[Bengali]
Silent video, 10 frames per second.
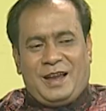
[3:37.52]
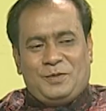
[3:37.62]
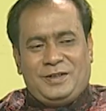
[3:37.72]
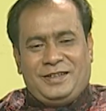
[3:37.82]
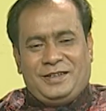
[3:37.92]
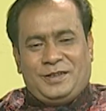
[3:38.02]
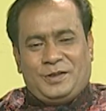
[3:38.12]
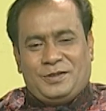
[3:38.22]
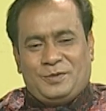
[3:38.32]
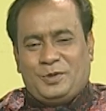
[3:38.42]
আমি
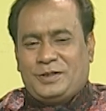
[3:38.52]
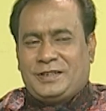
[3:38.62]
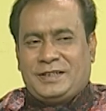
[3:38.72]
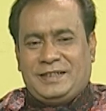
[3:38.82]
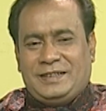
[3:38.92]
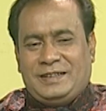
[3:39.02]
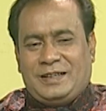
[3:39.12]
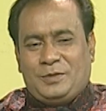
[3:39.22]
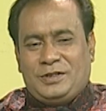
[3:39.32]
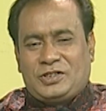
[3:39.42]
বলতে গেলে
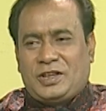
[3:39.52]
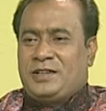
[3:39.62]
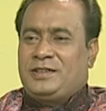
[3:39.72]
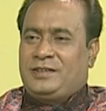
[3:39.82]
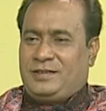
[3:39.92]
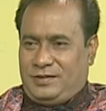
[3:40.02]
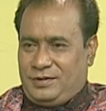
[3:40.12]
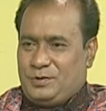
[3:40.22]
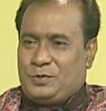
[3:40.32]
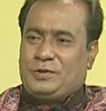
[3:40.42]
আমি সাইটের
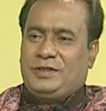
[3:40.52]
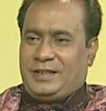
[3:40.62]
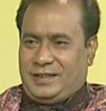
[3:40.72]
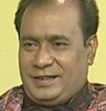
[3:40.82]
ঊর্ধ্বে